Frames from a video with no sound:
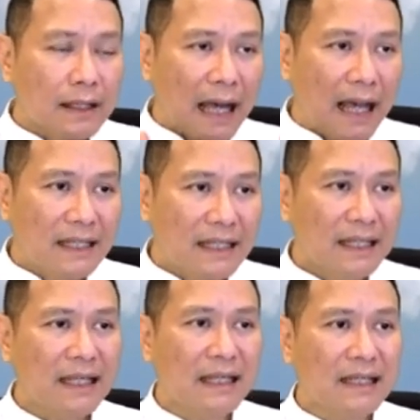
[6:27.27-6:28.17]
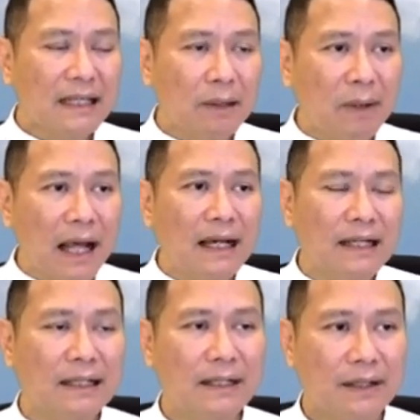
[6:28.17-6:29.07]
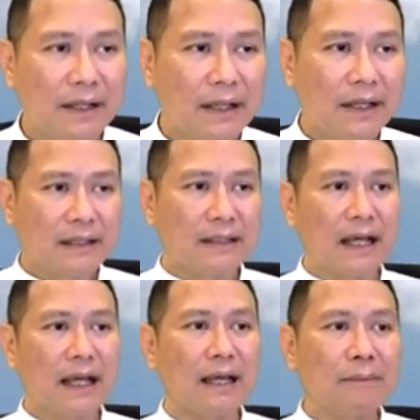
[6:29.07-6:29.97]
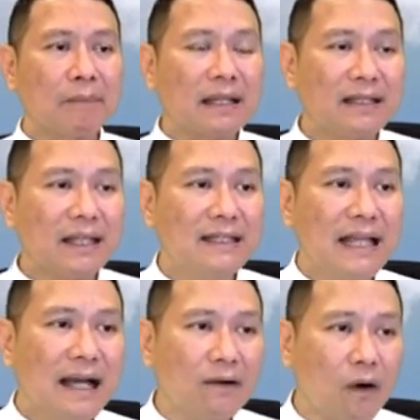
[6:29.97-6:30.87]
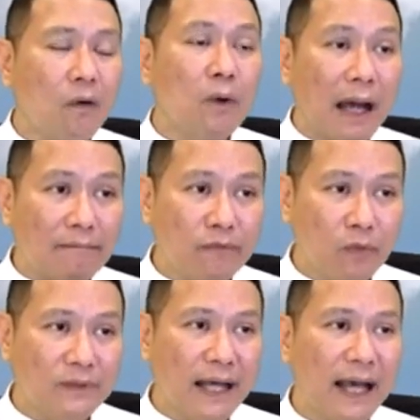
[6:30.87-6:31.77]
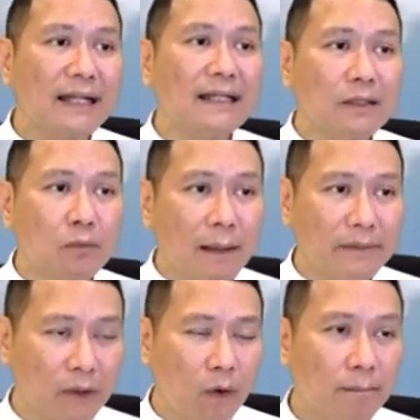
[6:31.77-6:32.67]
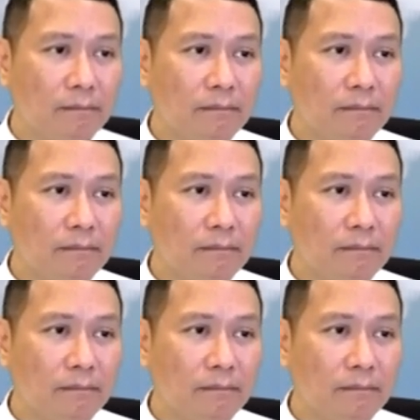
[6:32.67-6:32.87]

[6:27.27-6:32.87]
กายนี้กำลังนะ เป็นที่ตั้งของความฟุ้งซ่านหรือความสงบ